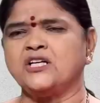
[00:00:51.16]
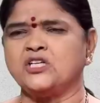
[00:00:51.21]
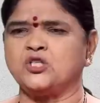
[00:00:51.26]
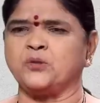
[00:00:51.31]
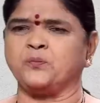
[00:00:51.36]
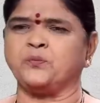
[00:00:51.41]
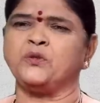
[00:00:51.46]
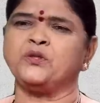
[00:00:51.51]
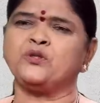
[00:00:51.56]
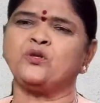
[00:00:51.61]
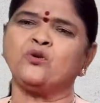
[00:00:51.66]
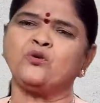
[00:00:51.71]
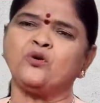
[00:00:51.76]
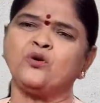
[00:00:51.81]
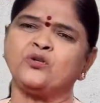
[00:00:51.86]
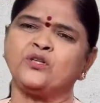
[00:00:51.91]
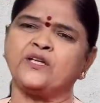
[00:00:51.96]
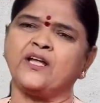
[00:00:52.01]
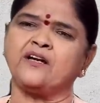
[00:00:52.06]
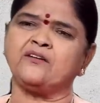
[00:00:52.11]
చెప్పులతో
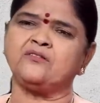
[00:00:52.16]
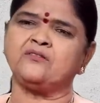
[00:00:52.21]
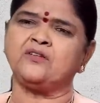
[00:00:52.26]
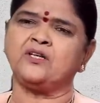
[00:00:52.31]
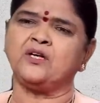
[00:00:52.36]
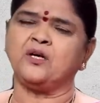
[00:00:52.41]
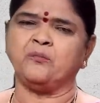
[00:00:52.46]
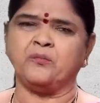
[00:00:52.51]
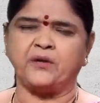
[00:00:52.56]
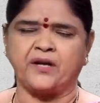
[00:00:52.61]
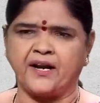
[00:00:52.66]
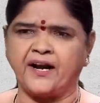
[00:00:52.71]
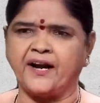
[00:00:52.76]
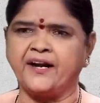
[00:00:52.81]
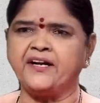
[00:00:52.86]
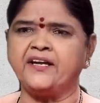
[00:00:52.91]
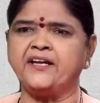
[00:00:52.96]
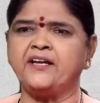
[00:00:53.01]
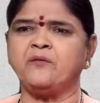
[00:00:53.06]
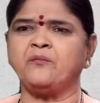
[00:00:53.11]
కొడతాను మీరు
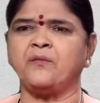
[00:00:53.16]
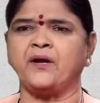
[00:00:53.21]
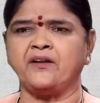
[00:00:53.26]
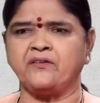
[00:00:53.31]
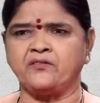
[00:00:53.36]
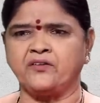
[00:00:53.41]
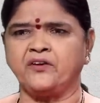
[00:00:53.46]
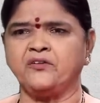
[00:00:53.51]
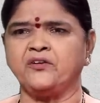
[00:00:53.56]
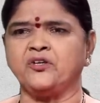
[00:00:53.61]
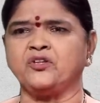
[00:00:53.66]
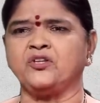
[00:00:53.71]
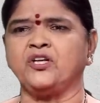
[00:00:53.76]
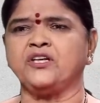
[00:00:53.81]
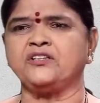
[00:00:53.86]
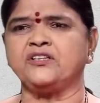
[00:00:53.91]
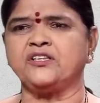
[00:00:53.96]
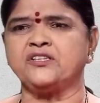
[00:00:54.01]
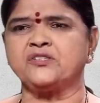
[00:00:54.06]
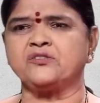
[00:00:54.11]
రండి మన అందరం
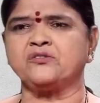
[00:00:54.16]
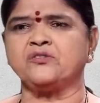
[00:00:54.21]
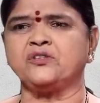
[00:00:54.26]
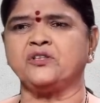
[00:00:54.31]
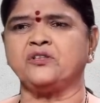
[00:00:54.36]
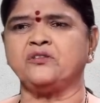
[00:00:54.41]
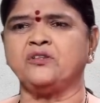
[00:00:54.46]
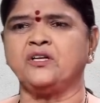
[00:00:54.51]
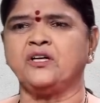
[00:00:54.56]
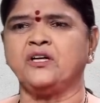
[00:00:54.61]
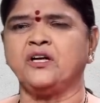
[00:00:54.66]
యుద్ధం చేసుకుందాం